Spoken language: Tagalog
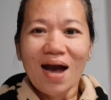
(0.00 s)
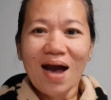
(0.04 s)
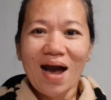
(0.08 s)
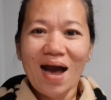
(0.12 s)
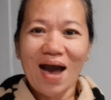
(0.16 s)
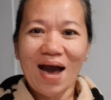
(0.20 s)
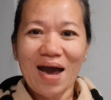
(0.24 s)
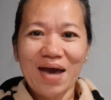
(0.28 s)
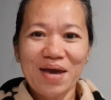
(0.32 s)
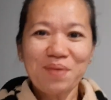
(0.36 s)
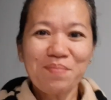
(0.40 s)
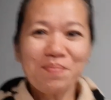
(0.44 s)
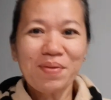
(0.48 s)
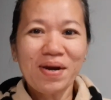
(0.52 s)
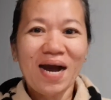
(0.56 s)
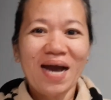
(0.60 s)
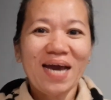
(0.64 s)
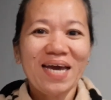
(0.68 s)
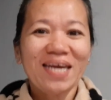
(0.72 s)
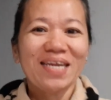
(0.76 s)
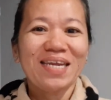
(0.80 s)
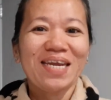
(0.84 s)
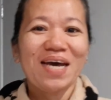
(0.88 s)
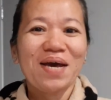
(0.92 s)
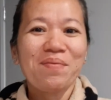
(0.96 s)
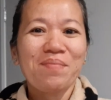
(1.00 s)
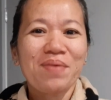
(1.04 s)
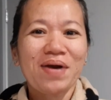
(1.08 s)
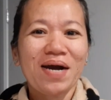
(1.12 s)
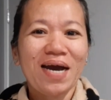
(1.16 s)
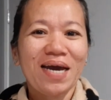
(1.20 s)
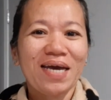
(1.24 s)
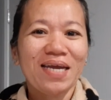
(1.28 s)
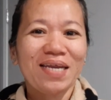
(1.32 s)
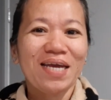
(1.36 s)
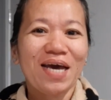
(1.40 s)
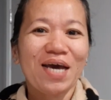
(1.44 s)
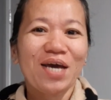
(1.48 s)
Hi mga Inday, mga
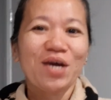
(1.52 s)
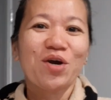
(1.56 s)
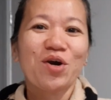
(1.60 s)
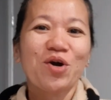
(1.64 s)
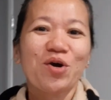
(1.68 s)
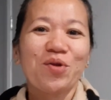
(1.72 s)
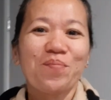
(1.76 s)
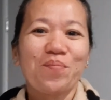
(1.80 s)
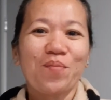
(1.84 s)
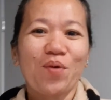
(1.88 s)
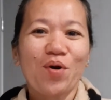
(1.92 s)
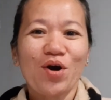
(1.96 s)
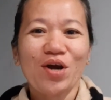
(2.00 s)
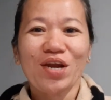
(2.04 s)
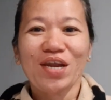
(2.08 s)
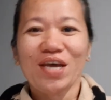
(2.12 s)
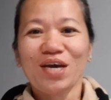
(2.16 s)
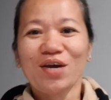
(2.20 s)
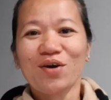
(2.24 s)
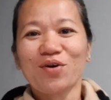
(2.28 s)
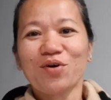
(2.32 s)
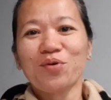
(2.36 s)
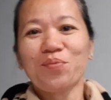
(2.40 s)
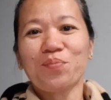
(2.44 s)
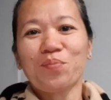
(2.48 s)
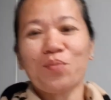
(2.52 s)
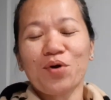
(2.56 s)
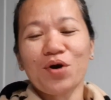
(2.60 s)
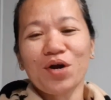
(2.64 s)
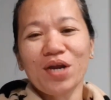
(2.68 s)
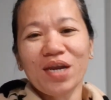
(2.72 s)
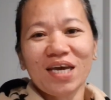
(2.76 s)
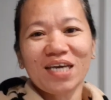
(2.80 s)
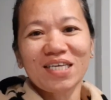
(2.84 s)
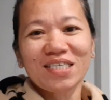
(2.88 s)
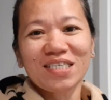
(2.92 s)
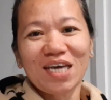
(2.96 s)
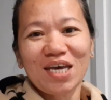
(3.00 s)
Inday! Good morning, good
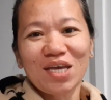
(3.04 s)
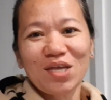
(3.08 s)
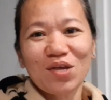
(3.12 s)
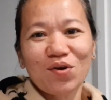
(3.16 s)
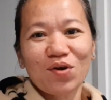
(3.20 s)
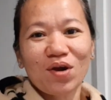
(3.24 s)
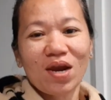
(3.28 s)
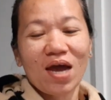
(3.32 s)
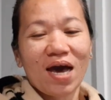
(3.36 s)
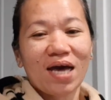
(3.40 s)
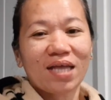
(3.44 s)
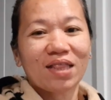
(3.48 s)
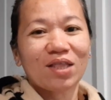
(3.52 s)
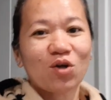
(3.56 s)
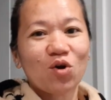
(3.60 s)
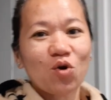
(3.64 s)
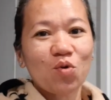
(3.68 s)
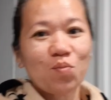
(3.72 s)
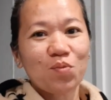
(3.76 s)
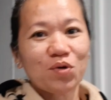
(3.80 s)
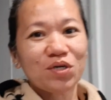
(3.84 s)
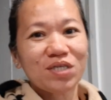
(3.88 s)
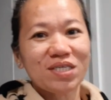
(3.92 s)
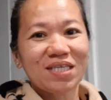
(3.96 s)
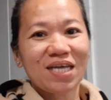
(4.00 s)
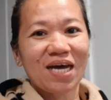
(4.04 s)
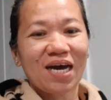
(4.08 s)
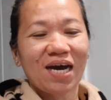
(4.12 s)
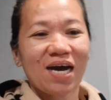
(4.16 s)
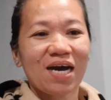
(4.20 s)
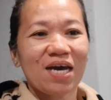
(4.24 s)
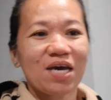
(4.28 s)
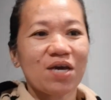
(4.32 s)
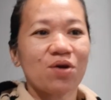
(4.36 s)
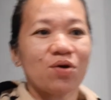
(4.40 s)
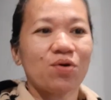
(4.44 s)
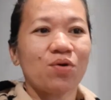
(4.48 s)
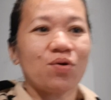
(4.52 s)
morning sa inyong lahat. Kumusta
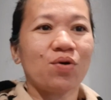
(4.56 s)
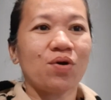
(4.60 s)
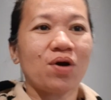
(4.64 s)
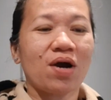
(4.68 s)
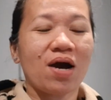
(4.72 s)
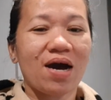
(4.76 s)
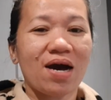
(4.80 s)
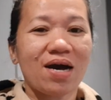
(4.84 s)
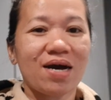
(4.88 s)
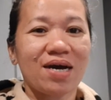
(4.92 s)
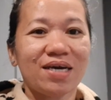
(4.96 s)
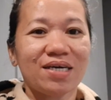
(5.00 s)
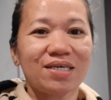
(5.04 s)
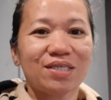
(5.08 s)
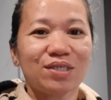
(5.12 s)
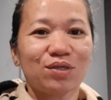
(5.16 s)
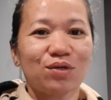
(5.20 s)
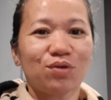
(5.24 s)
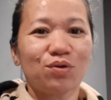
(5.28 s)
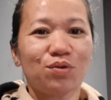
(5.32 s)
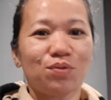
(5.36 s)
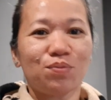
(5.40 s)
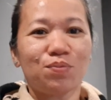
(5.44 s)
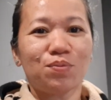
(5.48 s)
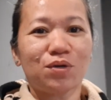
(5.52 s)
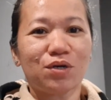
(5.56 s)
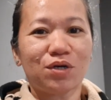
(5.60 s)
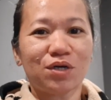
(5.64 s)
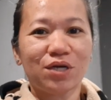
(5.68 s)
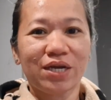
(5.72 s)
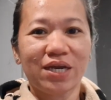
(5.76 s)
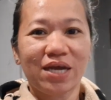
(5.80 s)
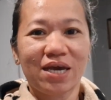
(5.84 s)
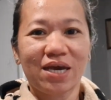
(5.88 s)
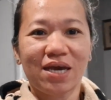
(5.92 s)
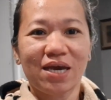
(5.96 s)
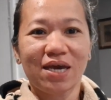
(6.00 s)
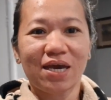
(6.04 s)
kayo guys? Good
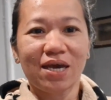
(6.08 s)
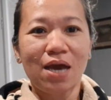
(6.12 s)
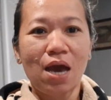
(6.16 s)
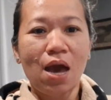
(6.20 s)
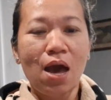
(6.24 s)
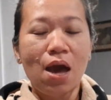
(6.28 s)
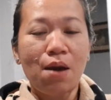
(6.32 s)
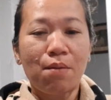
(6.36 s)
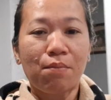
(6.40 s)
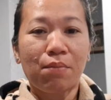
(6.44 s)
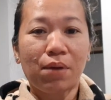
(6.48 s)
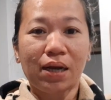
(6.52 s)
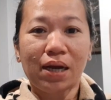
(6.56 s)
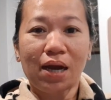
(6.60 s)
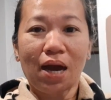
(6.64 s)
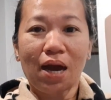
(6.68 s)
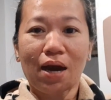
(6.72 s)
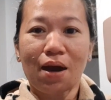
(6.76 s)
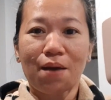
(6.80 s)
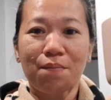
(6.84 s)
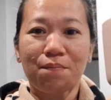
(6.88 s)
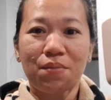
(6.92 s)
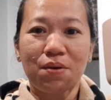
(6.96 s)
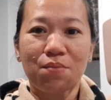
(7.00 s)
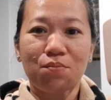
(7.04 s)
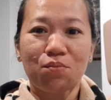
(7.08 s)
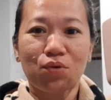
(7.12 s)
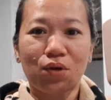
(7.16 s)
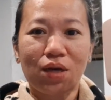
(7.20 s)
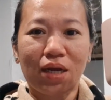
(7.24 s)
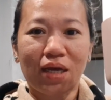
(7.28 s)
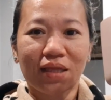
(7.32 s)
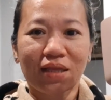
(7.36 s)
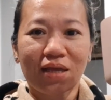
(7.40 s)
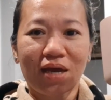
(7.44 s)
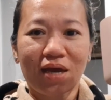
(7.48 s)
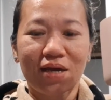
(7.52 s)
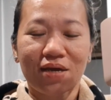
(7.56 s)
morning. Magkakapi
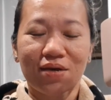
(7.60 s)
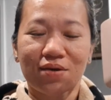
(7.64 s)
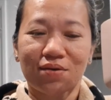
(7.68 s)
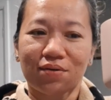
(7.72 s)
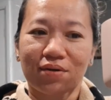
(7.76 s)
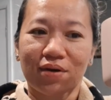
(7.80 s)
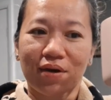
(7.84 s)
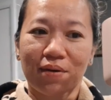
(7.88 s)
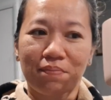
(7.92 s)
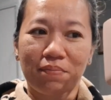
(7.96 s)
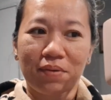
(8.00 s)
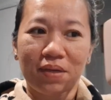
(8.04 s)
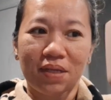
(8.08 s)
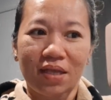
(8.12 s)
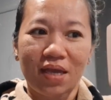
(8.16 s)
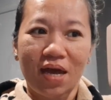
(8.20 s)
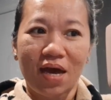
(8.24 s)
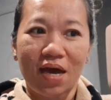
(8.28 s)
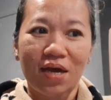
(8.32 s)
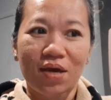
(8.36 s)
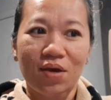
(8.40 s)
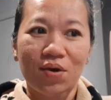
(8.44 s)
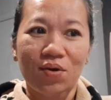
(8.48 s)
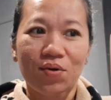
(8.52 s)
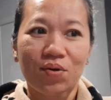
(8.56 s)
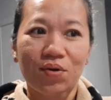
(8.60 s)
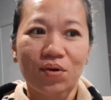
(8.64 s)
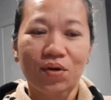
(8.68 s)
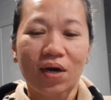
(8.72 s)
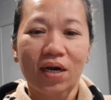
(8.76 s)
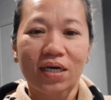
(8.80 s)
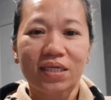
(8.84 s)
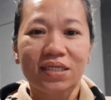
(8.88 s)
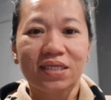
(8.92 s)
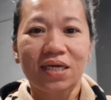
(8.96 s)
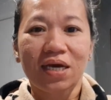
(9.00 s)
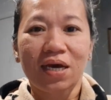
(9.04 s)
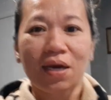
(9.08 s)
muna tayo. Kapi tayo
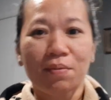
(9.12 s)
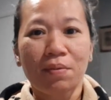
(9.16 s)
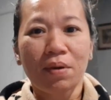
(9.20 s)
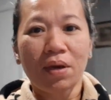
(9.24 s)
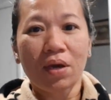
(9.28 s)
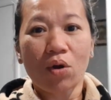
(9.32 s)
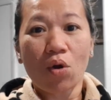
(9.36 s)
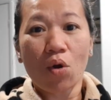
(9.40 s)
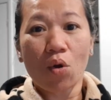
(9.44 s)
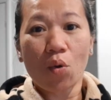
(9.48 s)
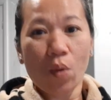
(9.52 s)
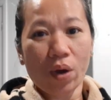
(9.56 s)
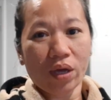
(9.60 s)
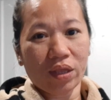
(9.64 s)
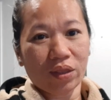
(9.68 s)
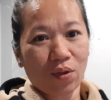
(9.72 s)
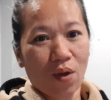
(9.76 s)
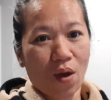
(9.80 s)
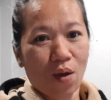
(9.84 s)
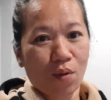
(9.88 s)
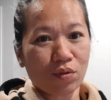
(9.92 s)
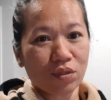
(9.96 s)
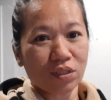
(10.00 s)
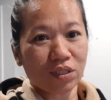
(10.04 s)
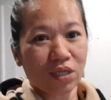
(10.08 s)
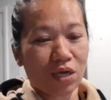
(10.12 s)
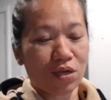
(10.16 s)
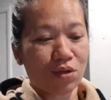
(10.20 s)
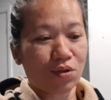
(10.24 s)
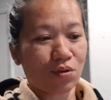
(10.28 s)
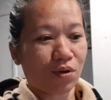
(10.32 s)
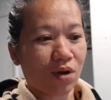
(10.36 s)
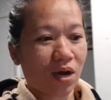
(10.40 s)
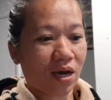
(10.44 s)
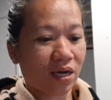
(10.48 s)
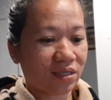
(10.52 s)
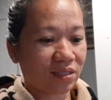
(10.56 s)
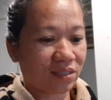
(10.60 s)
kasi may ikukwento ako sa inyo
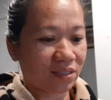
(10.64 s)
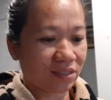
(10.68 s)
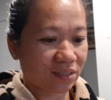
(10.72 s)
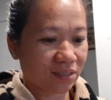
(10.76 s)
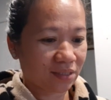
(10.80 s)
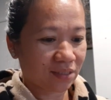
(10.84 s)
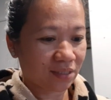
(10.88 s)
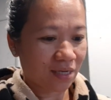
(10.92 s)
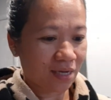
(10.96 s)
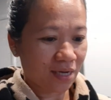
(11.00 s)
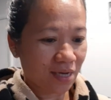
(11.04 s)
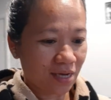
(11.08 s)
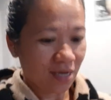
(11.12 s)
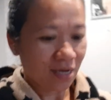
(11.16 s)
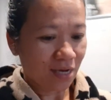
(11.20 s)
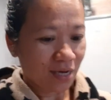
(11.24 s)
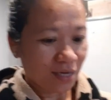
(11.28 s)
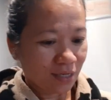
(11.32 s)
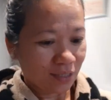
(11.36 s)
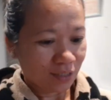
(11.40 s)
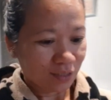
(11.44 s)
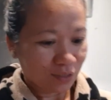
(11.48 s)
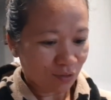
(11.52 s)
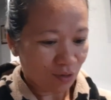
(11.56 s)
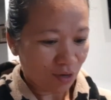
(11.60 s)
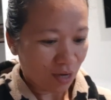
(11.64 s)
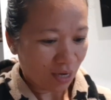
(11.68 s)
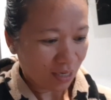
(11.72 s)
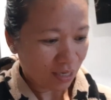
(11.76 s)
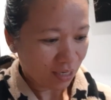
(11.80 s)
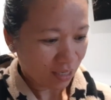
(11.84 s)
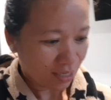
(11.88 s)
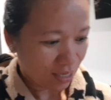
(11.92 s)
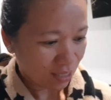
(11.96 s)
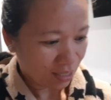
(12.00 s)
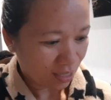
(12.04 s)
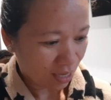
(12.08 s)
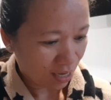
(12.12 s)
guys. So,
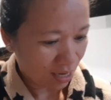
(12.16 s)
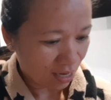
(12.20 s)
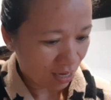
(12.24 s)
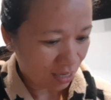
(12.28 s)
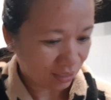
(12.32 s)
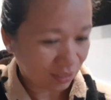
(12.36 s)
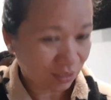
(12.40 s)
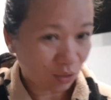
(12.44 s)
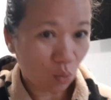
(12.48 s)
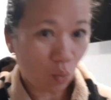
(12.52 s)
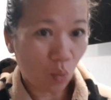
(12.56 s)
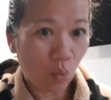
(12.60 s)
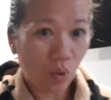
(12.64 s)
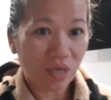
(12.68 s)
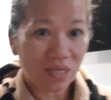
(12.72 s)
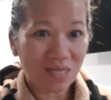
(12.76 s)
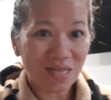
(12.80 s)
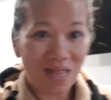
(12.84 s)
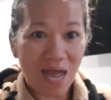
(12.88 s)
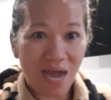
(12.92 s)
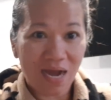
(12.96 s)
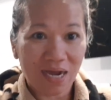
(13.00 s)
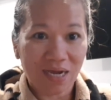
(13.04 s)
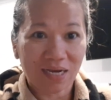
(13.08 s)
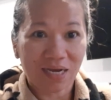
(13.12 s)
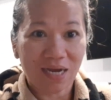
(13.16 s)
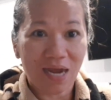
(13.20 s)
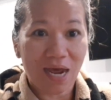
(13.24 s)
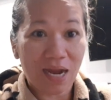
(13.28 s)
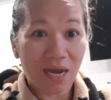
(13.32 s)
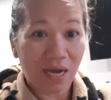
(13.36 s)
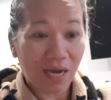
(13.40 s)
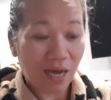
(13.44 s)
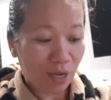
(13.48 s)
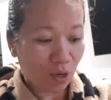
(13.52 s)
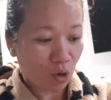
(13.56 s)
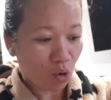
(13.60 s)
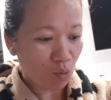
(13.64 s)
nakikita. Wait lang.
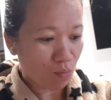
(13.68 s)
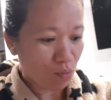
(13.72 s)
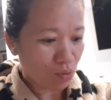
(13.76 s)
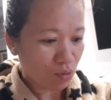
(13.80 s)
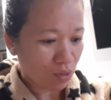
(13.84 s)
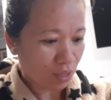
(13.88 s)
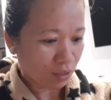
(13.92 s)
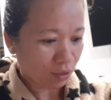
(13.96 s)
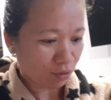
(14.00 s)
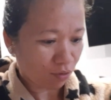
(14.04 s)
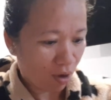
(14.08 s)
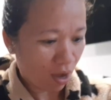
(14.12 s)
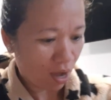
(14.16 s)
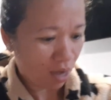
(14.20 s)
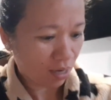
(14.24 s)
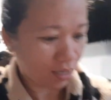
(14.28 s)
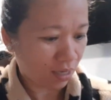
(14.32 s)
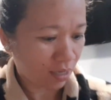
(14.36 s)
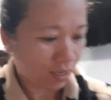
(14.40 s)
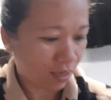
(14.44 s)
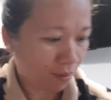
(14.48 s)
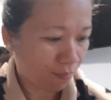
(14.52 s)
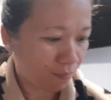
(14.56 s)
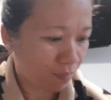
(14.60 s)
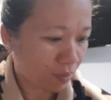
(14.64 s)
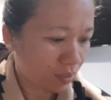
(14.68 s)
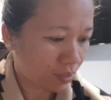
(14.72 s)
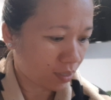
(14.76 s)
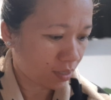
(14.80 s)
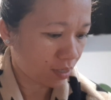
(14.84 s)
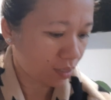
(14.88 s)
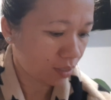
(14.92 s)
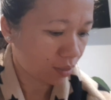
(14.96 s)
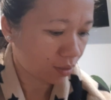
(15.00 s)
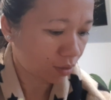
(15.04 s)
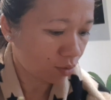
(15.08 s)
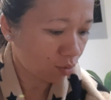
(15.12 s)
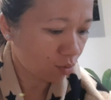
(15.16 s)
Ilalagay ko muna tong aking kape
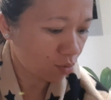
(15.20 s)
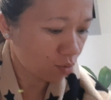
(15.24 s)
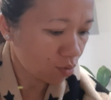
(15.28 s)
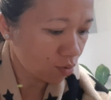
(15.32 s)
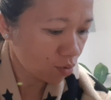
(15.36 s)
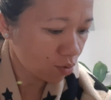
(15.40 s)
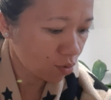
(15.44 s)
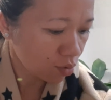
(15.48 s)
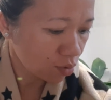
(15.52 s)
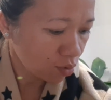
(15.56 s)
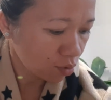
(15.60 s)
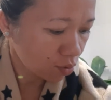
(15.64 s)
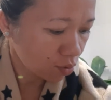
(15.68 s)
dito.